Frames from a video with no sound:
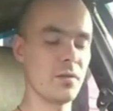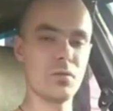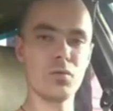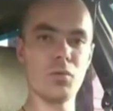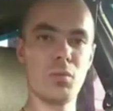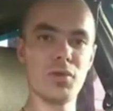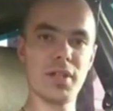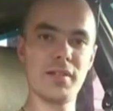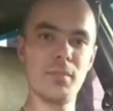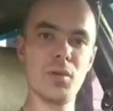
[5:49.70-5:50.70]
Ну, что,
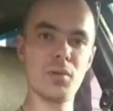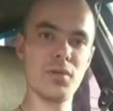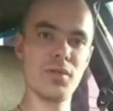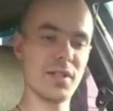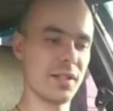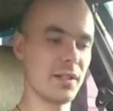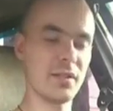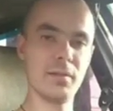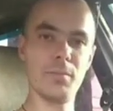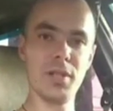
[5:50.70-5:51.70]
может, я соберу из этих
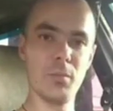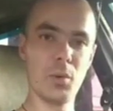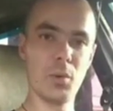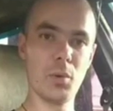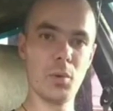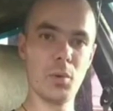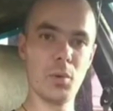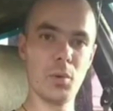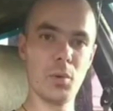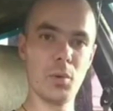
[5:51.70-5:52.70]
перебойников
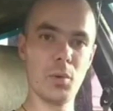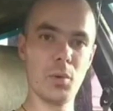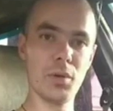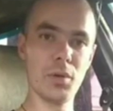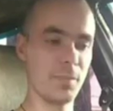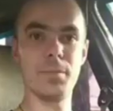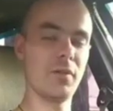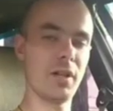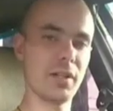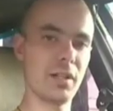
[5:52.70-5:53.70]
питания
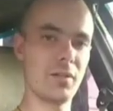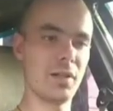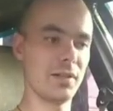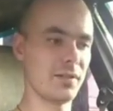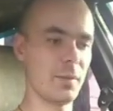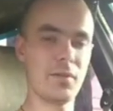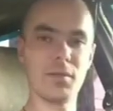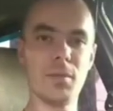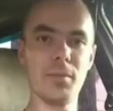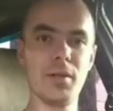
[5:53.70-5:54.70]
себе 2 киловатта себе
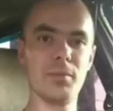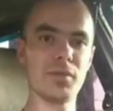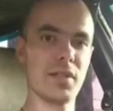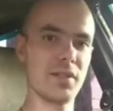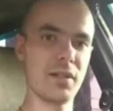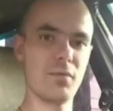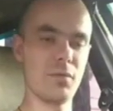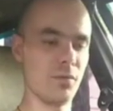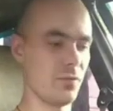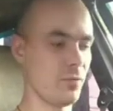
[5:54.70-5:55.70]
в автомобиль, пускай всегда
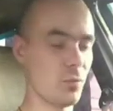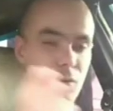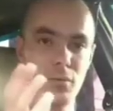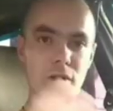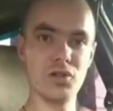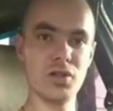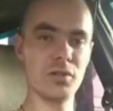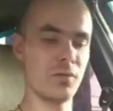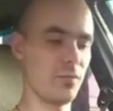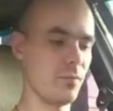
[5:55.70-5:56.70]
возит, ну,
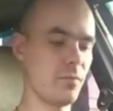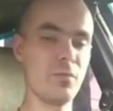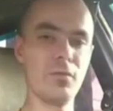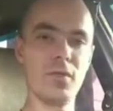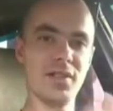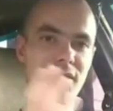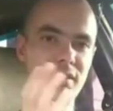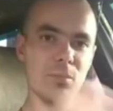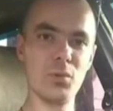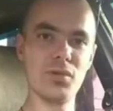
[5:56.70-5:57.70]
лежит,
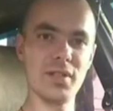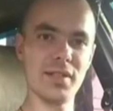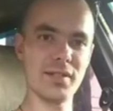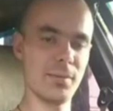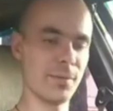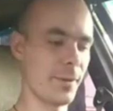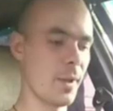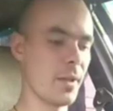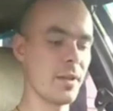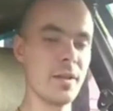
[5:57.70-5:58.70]
возиться будет всегда со
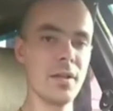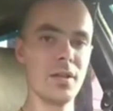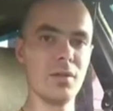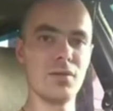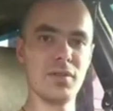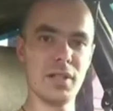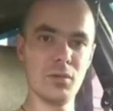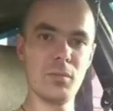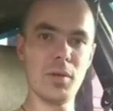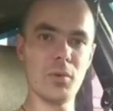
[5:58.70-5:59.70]
мной. То есть и
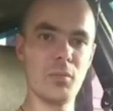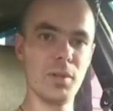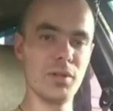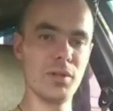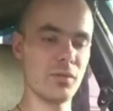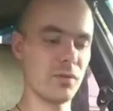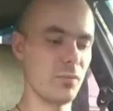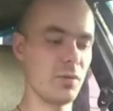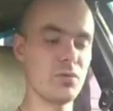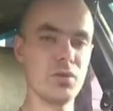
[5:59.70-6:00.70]
заодно попробую пылесос к
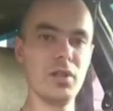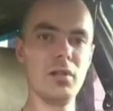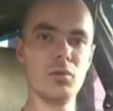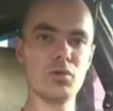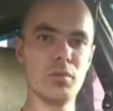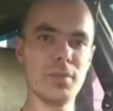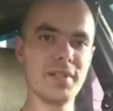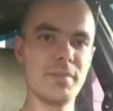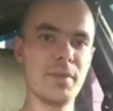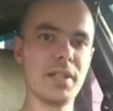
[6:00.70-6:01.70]
подключить. Или уже, в
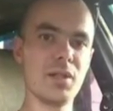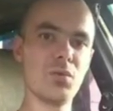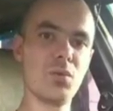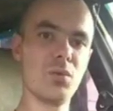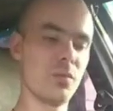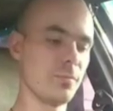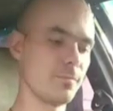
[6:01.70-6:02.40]
принципе, найду